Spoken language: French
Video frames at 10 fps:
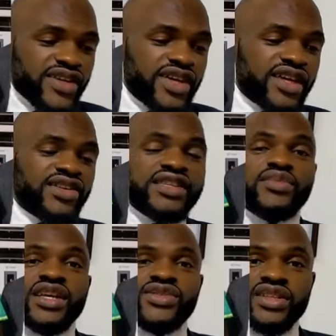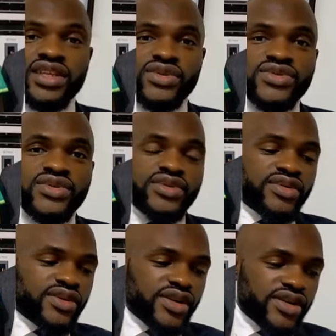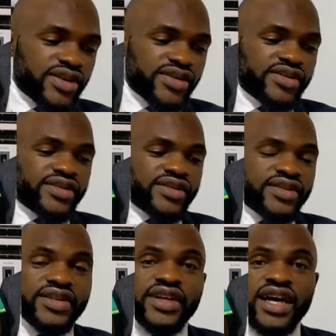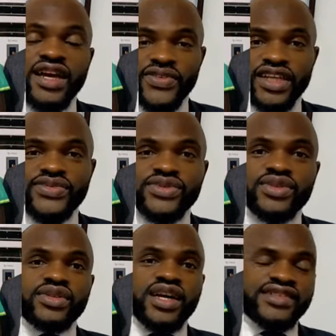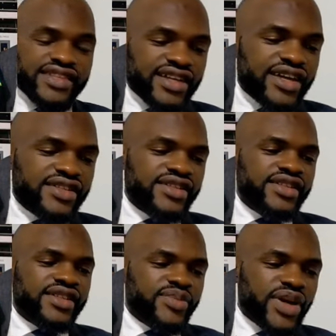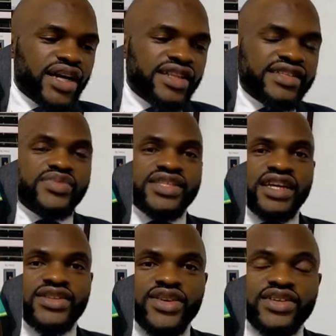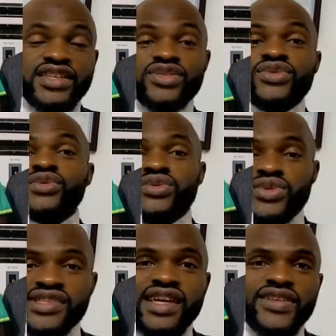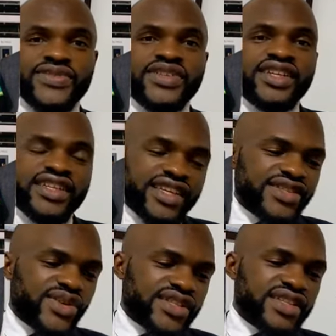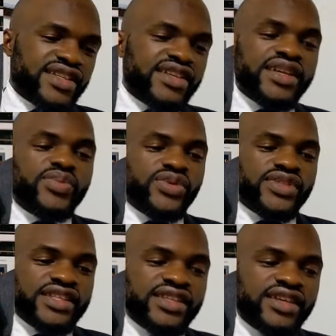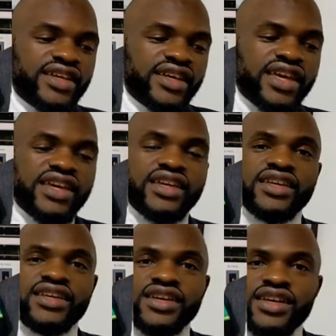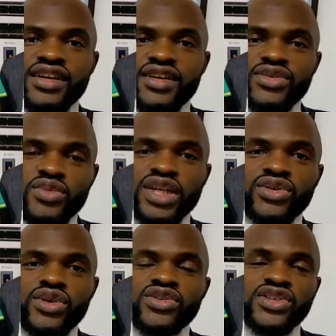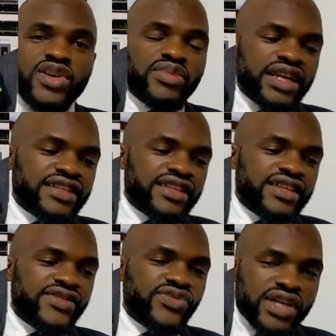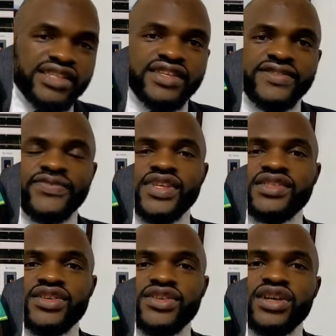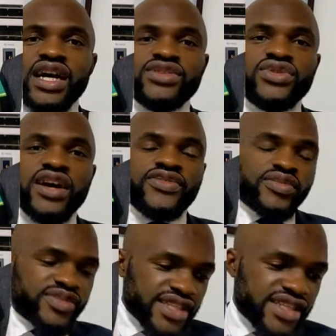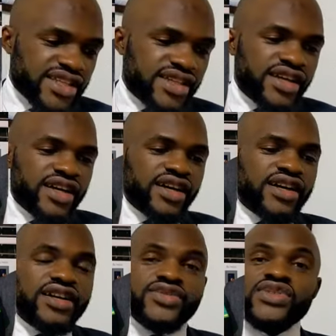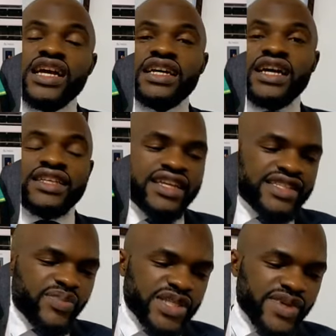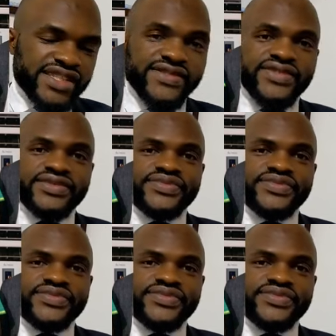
savez, récemment, ils ont été reçus euh, à l'Africa Foot, à Tinga, par les administrateurs. C'est tout le staff qui est sorti, les applaudit. Et nos micros se sont baladés et voici ce que Arthur Avon dit euh, sur sa carrière et ses perspectives.